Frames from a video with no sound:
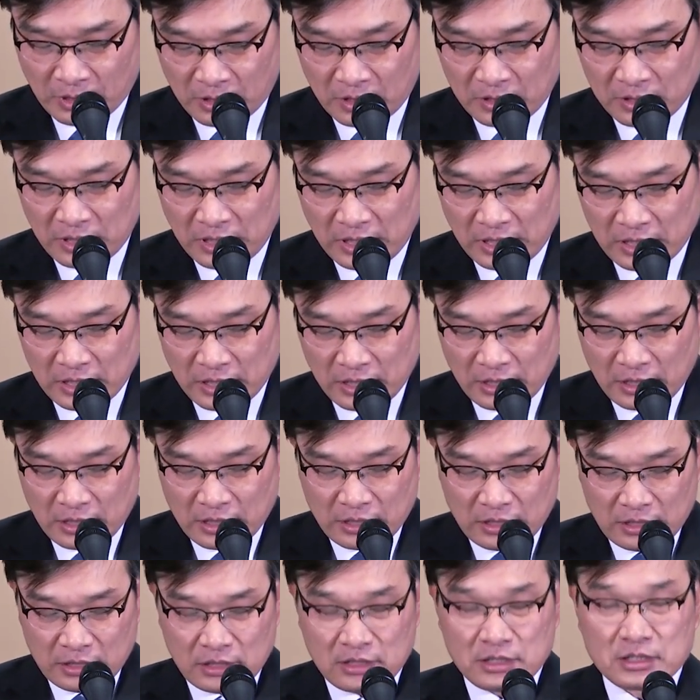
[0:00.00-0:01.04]
그런데
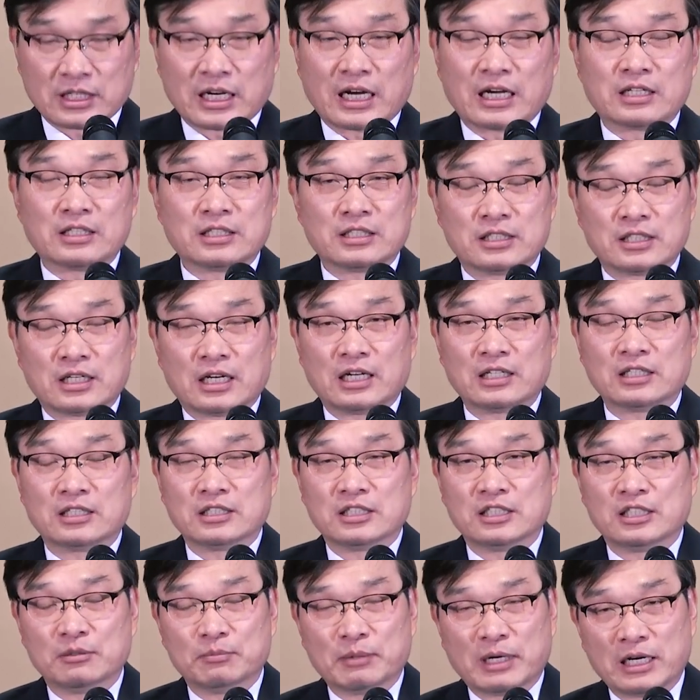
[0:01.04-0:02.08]
어, 이 가르치라
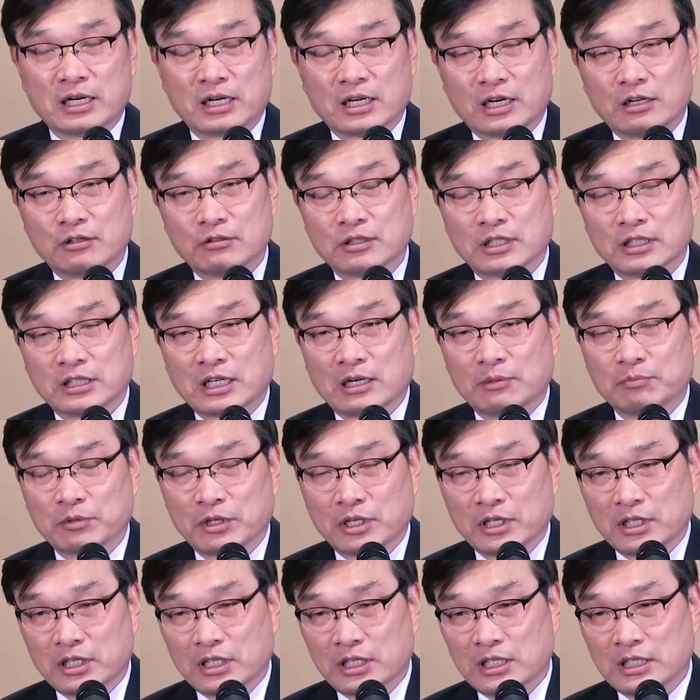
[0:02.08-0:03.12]
하는 이 말 가운데
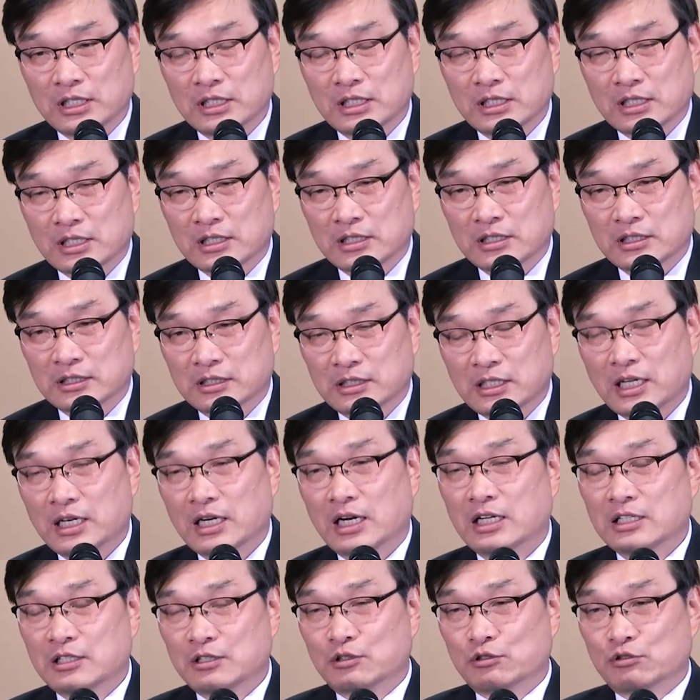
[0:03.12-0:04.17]
담겨 는이그 세
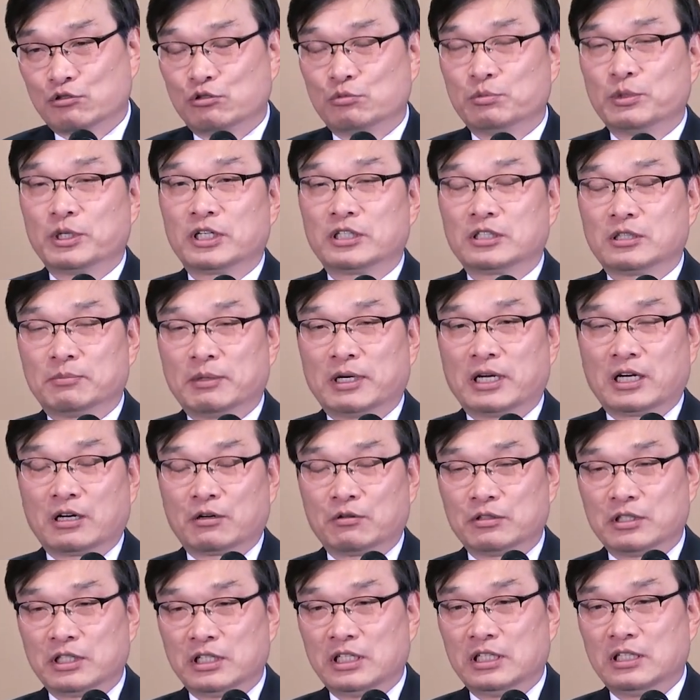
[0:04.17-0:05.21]
가지로 구별해서
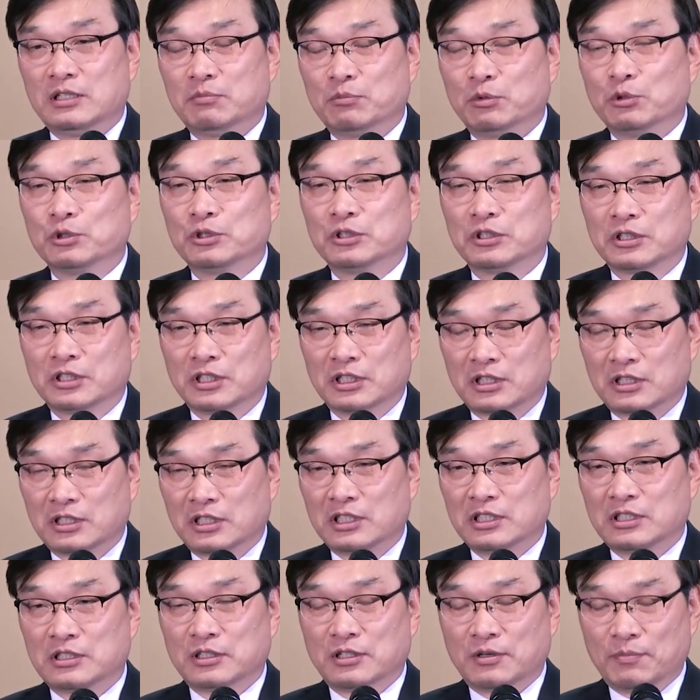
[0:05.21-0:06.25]
말하고 있는 이 모든
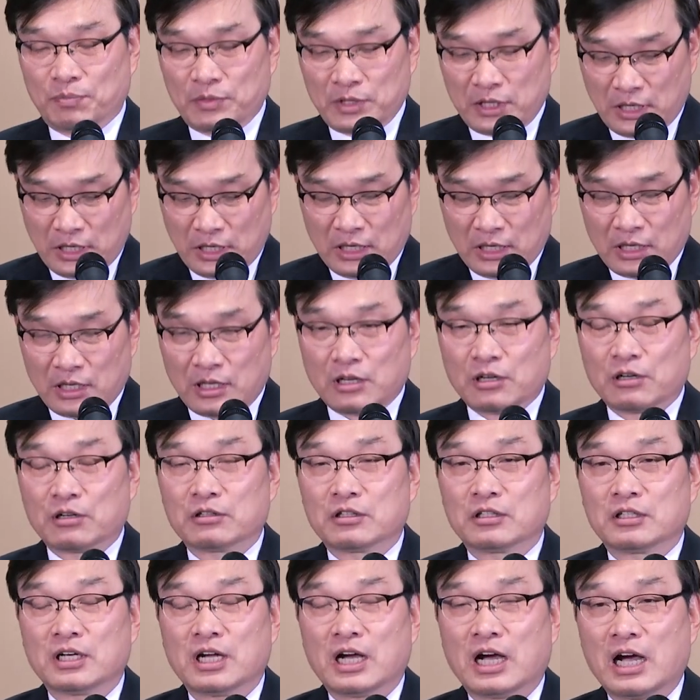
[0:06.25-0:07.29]
것들이죠. 이런
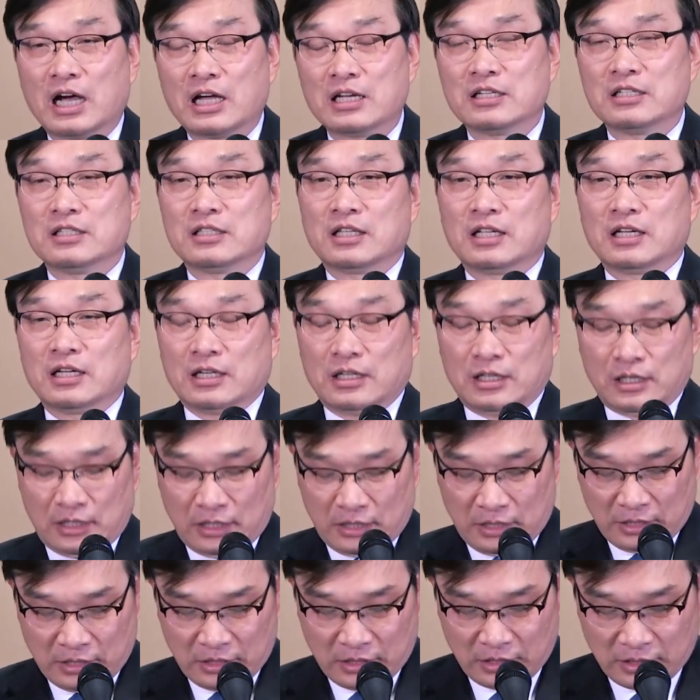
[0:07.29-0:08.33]
것들을 하는데
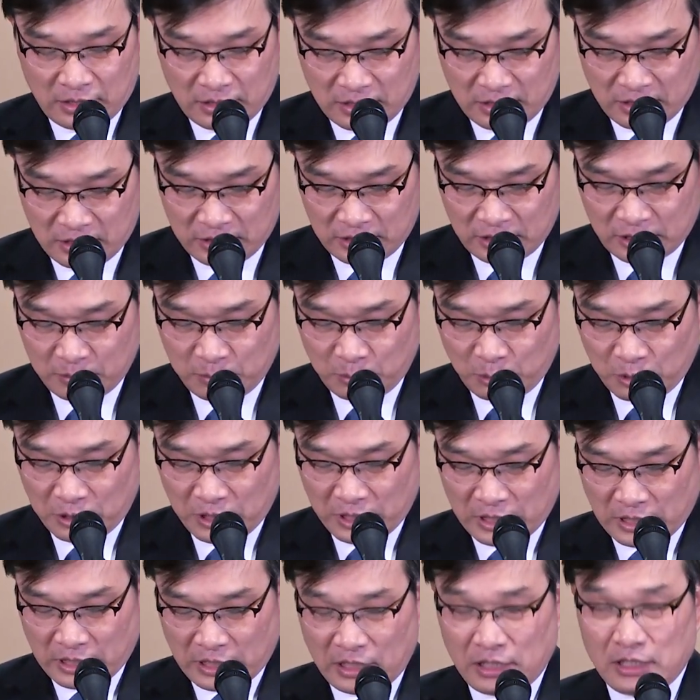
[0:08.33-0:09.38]
어,
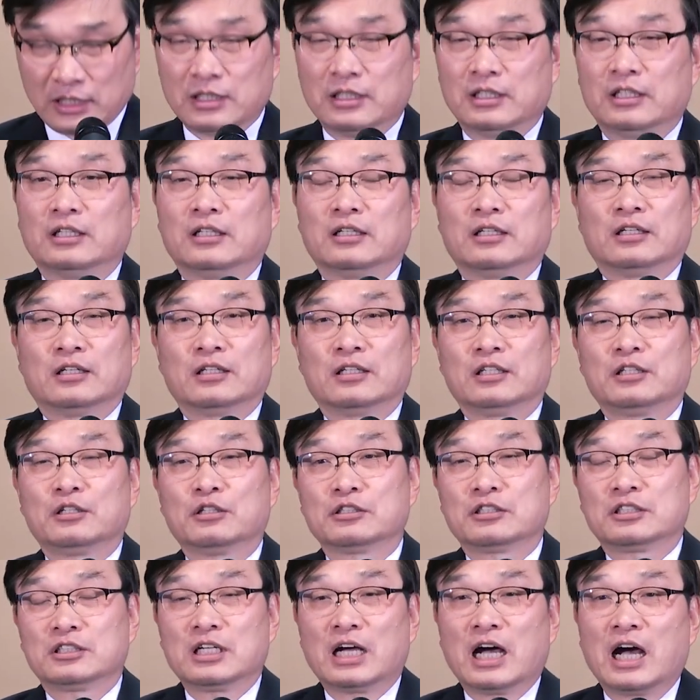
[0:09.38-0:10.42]
디모데가 어,
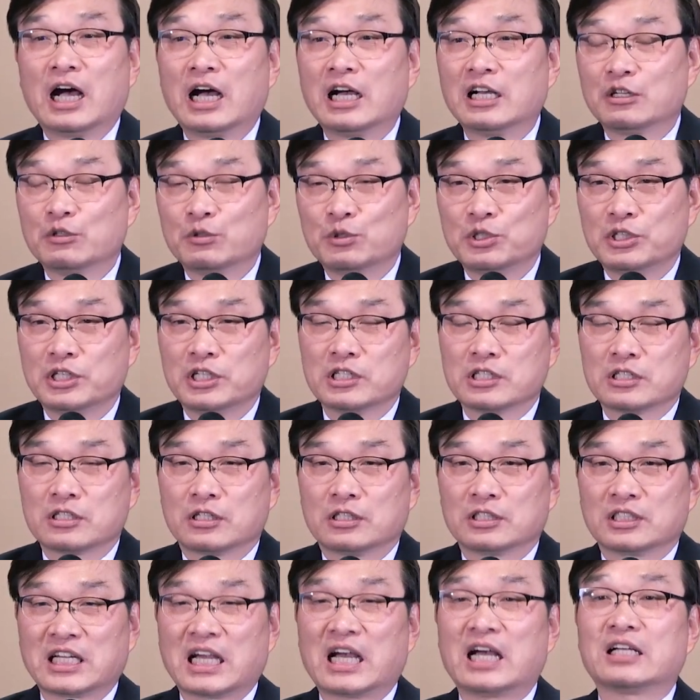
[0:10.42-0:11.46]
이것을 하기
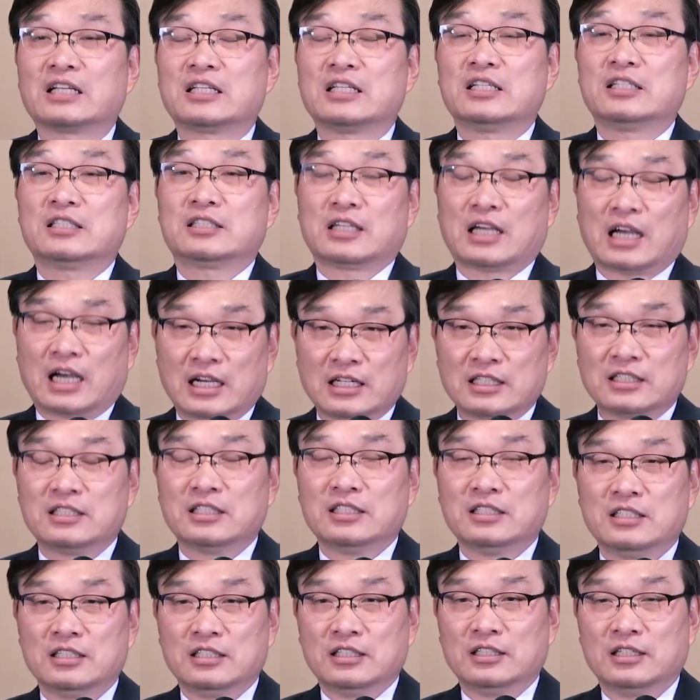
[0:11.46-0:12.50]
위해서 자기
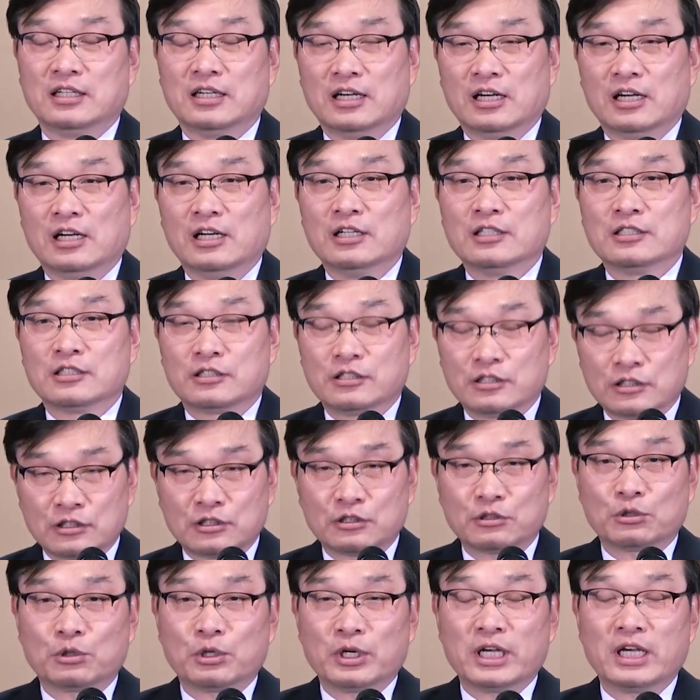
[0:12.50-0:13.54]
자신이
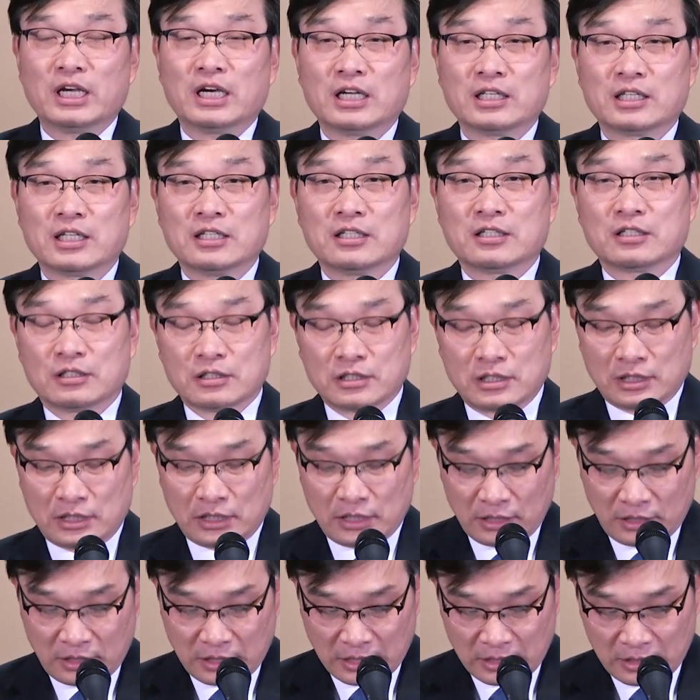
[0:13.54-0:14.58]
스스로 해야 되는 것이
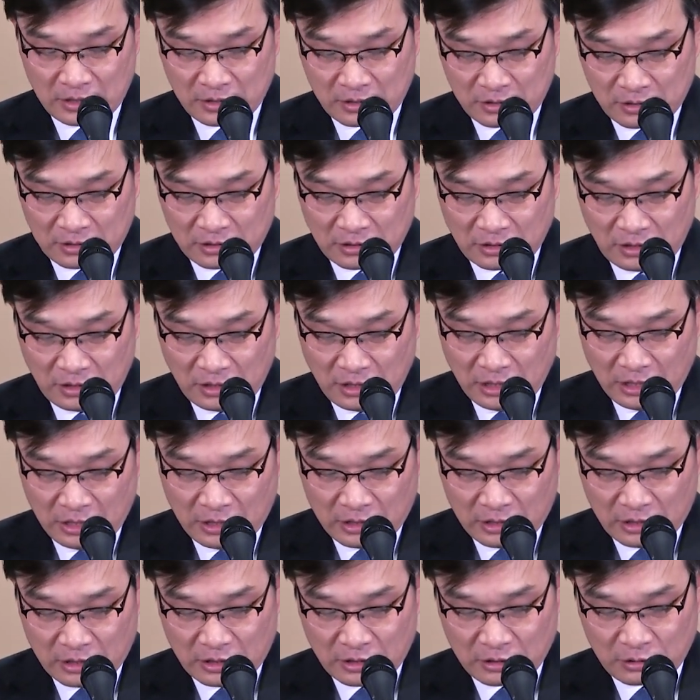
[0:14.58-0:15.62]
있다는 것을
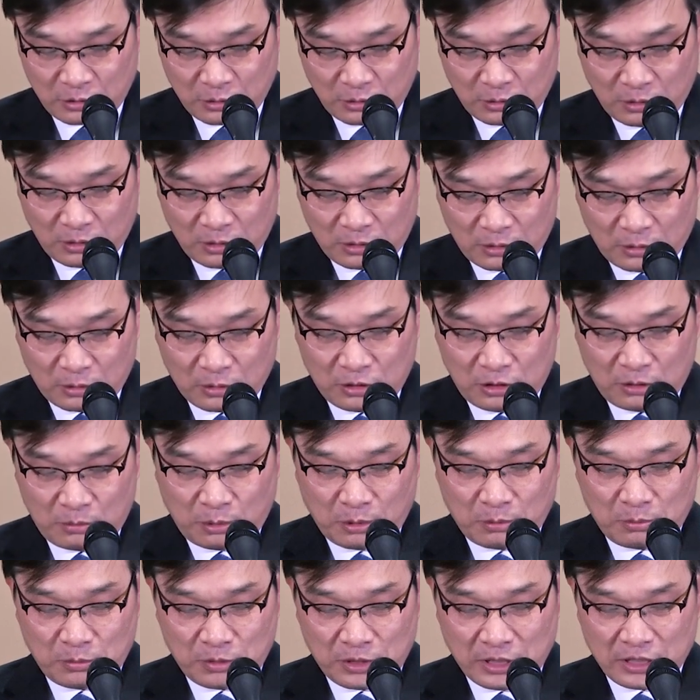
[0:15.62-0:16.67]
어, 또 오늘
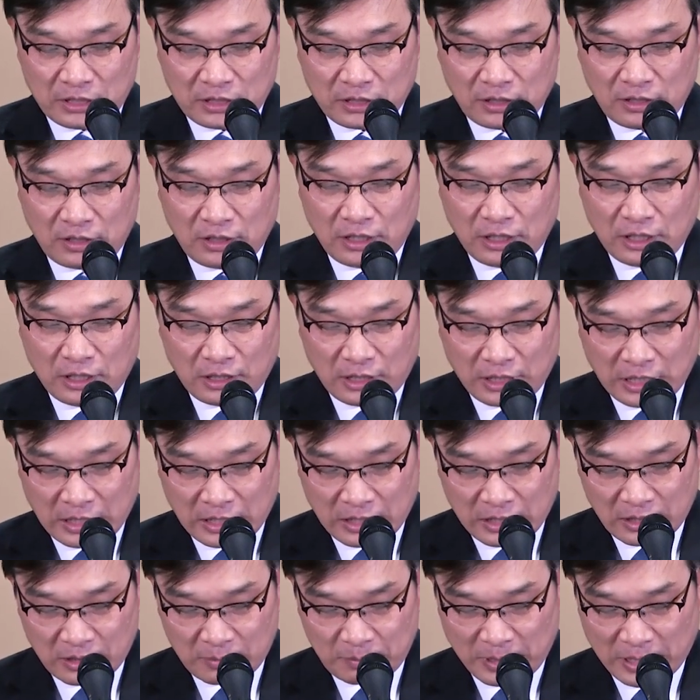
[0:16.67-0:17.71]
본문에서
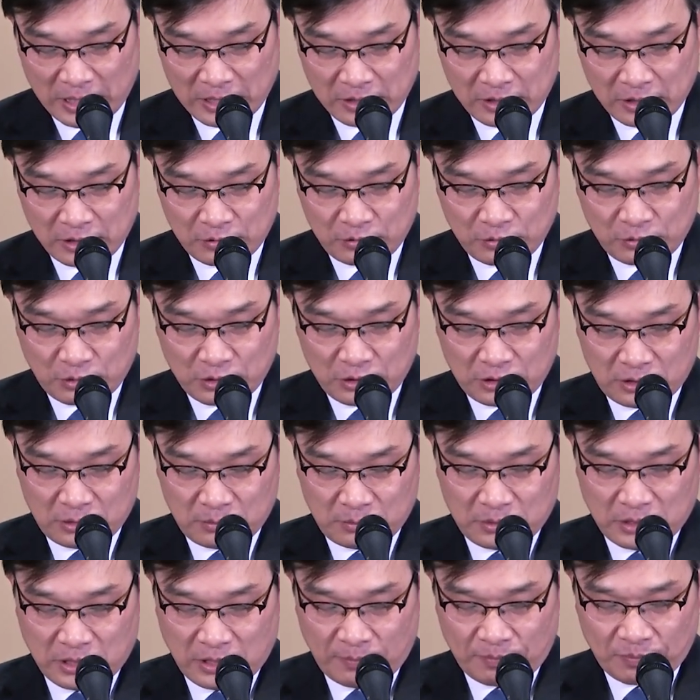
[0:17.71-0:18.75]
어, 밝혀주고
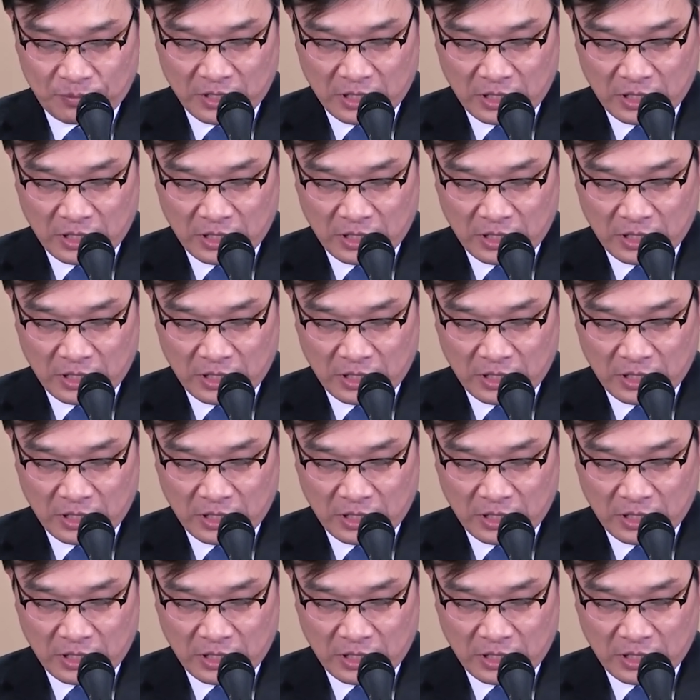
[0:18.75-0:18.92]
있습니다.